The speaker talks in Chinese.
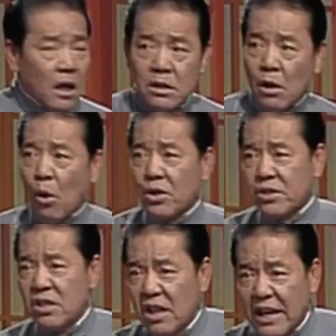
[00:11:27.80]
有
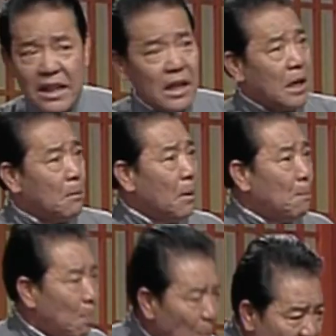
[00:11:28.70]
势力的，你们
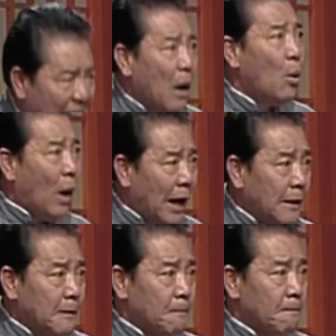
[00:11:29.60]
不敢管。
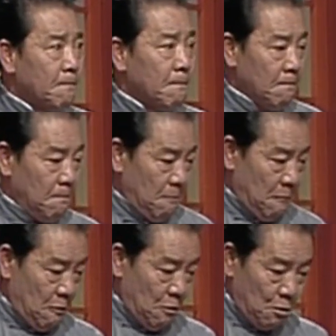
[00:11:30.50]

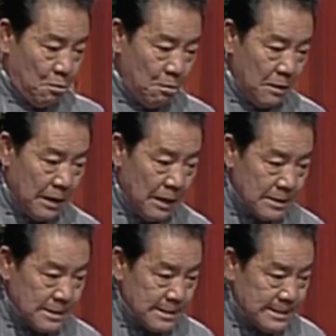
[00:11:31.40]
薛刚
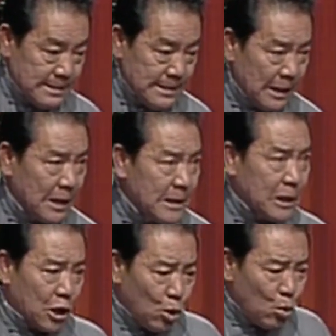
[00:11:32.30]
等想的，这
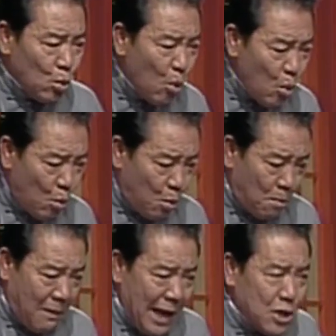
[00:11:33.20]
是怒
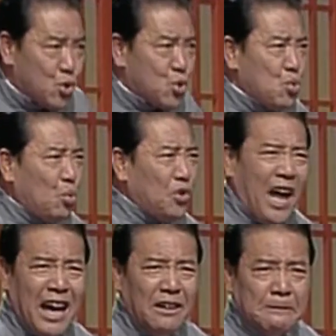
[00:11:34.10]
满胸
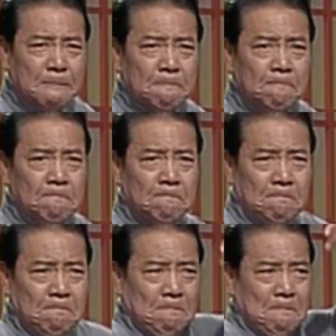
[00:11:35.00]
膛，
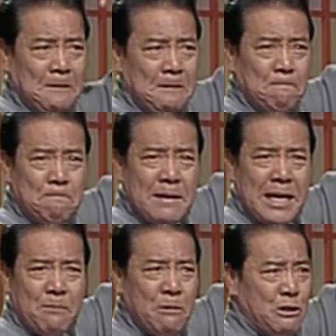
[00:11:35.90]

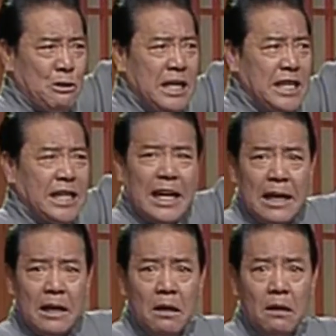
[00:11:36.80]
眉毛就立起来
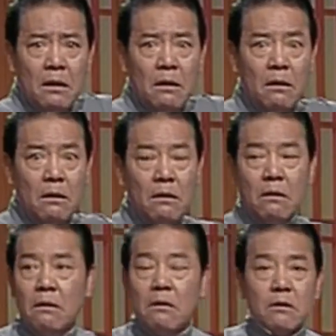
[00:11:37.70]
了，
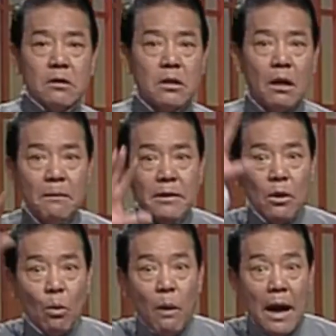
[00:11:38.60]
什么都
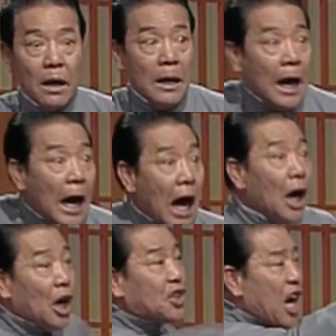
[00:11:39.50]
忘了啊！
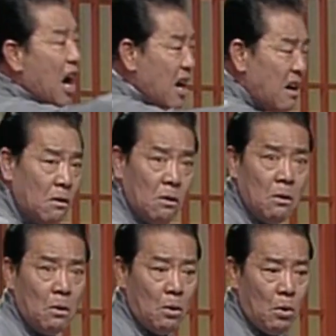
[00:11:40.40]
臣
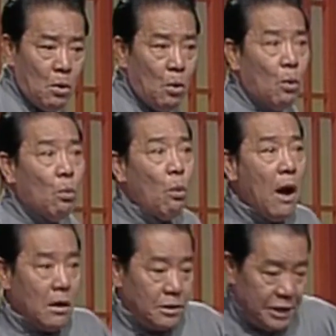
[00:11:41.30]

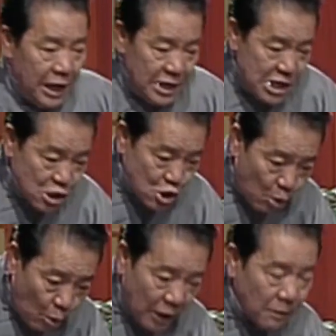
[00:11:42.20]
往前一
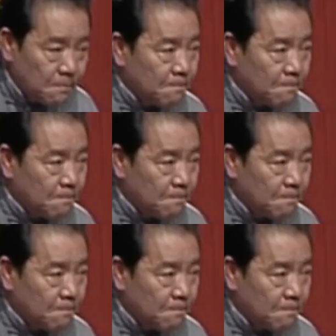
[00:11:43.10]
窜，